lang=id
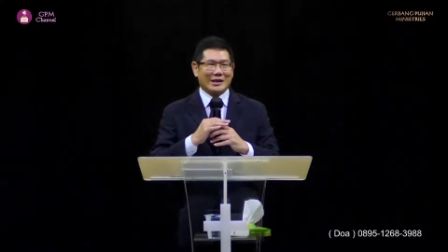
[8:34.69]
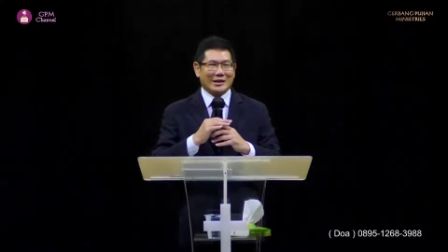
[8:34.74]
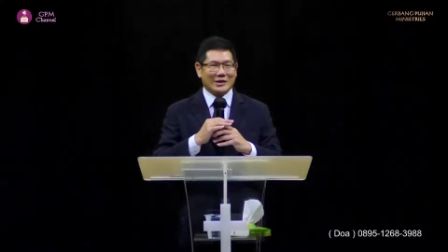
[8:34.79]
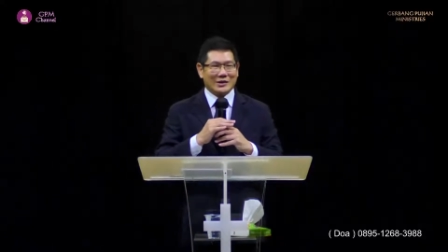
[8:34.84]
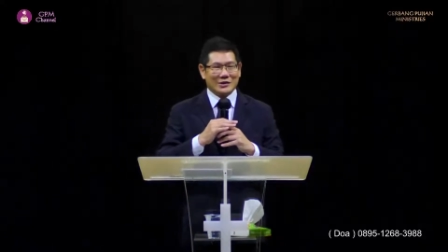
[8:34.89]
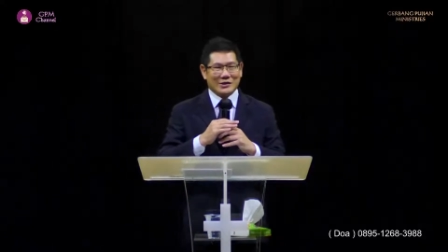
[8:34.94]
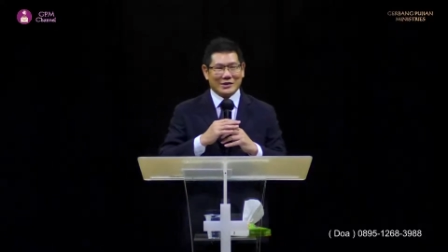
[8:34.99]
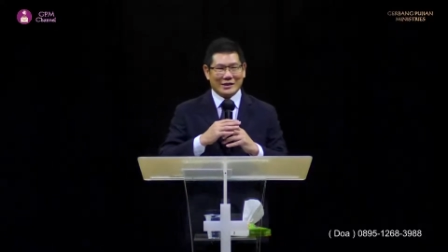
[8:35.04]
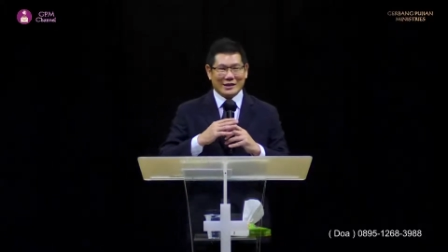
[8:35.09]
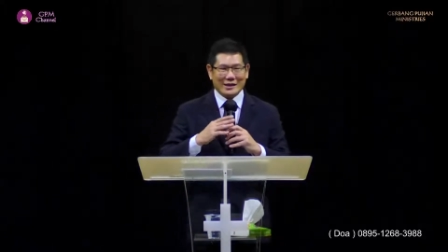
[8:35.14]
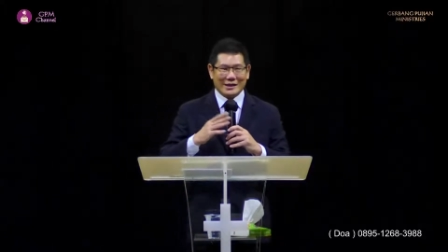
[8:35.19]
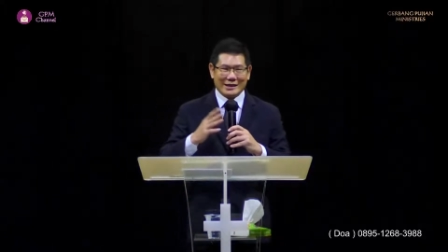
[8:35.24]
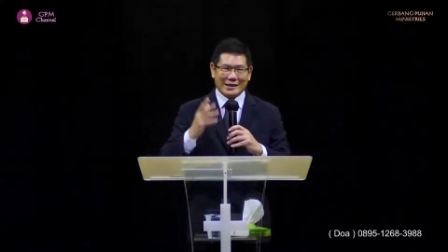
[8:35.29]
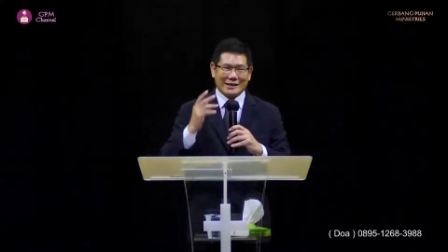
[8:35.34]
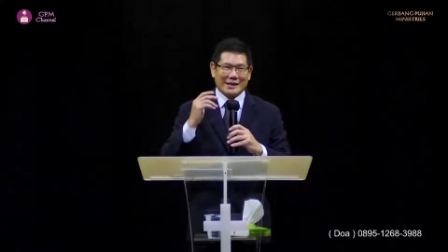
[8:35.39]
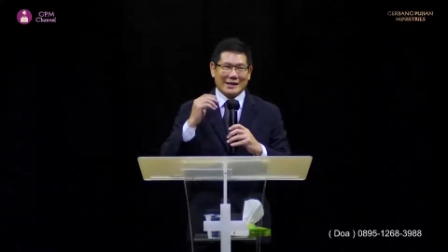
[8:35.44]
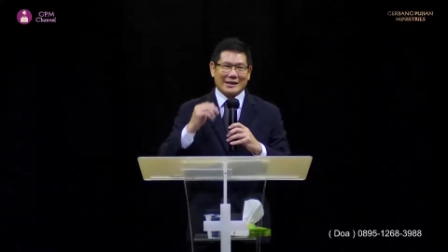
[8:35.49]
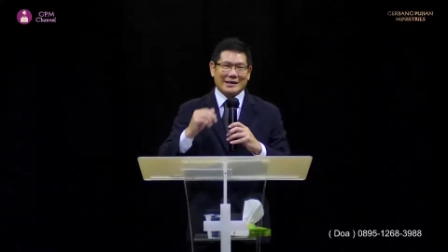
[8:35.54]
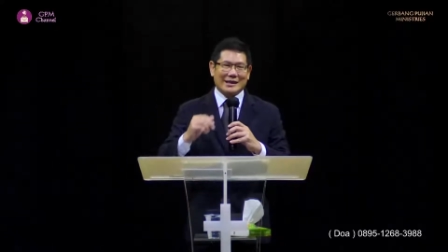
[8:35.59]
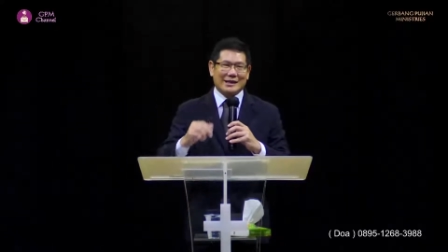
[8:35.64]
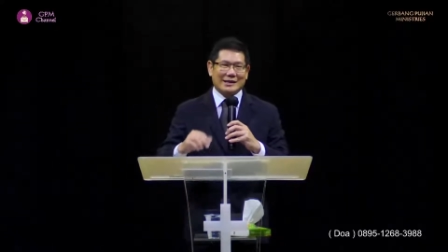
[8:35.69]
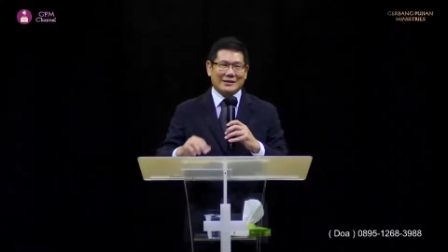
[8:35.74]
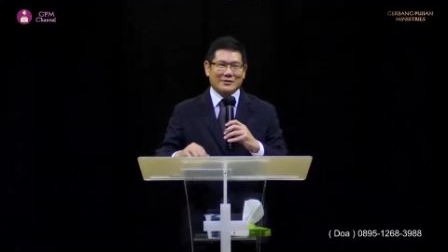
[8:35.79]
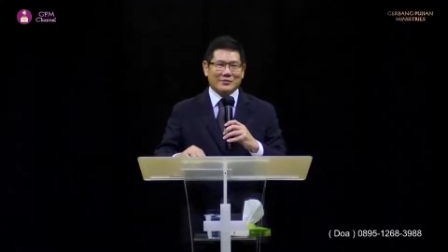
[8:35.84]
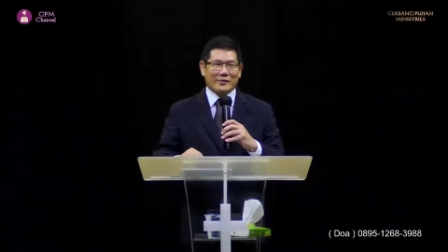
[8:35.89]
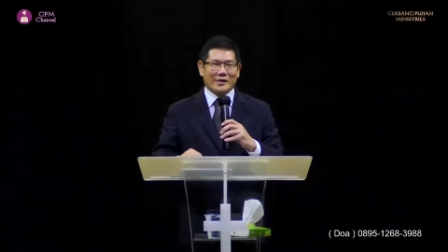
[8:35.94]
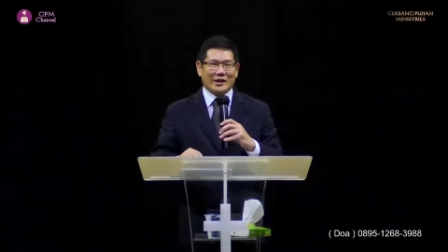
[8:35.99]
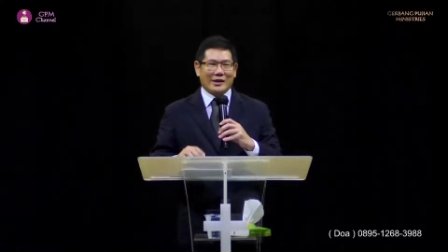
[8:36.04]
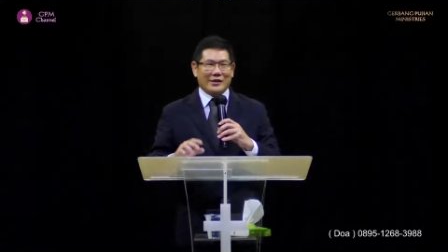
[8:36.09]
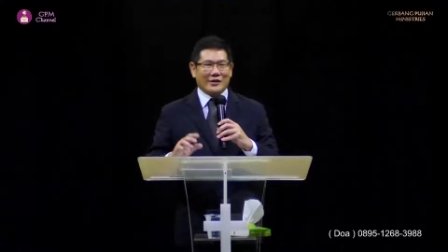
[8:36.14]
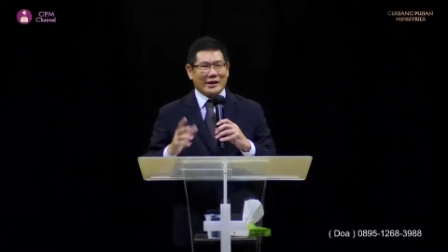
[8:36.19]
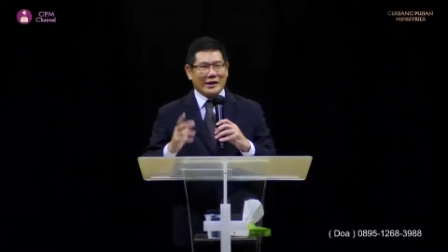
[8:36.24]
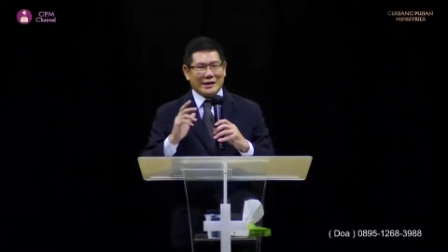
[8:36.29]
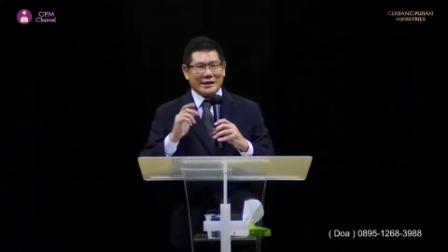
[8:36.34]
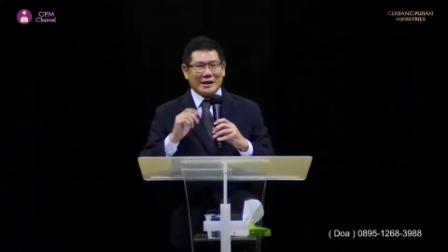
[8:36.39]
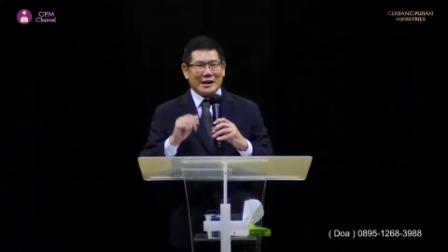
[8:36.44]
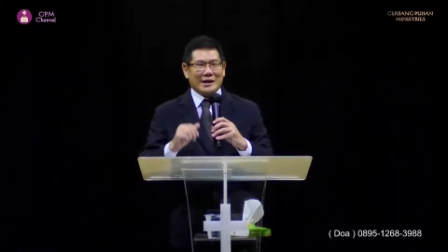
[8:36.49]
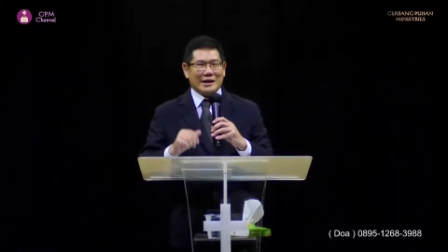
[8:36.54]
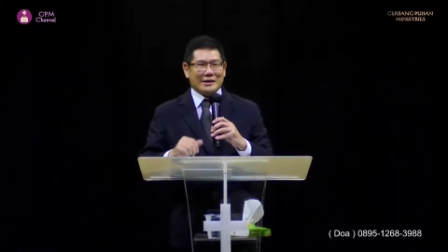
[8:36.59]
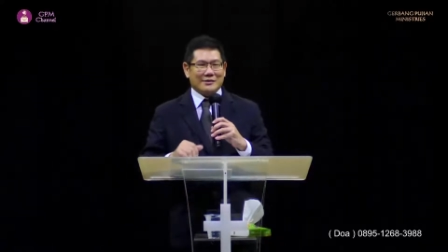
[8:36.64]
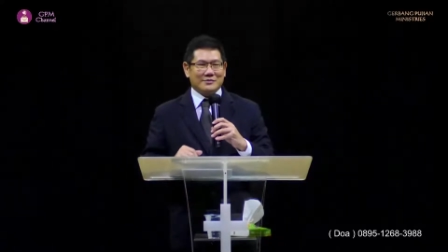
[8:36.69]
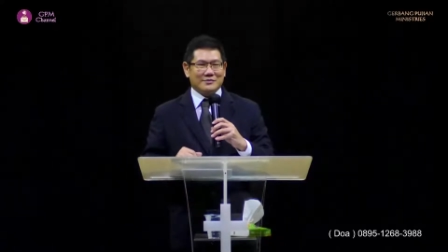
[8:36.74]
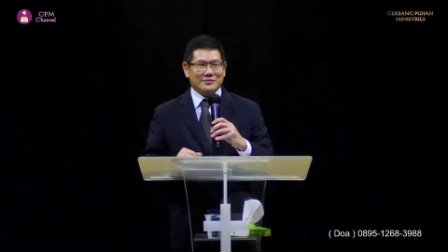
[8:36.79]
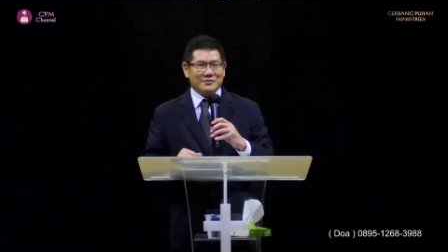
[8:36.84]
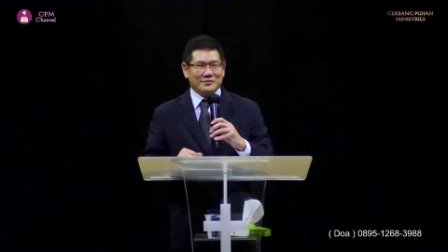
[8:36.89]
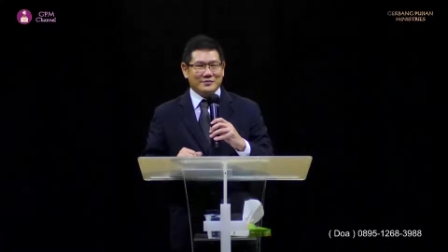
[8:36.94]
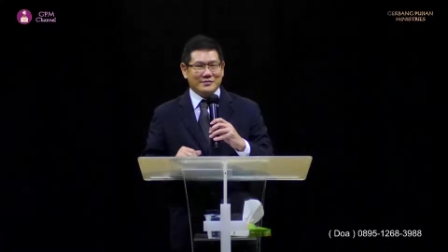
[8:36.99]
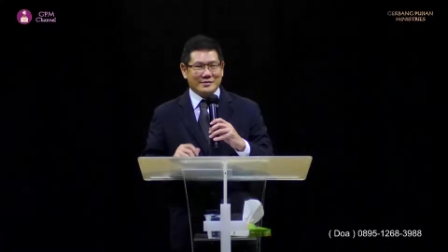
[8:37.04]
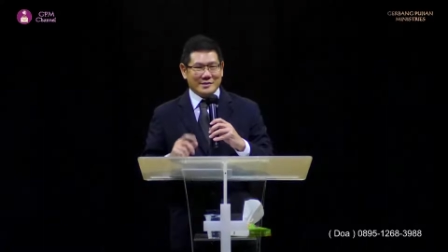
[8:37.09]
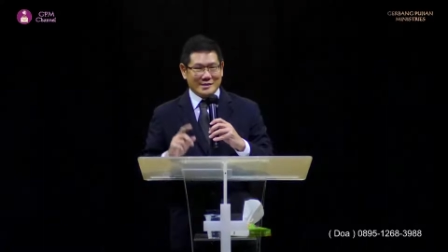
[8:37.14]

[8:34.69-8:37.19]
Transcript: yuk kita lihat oke kita akan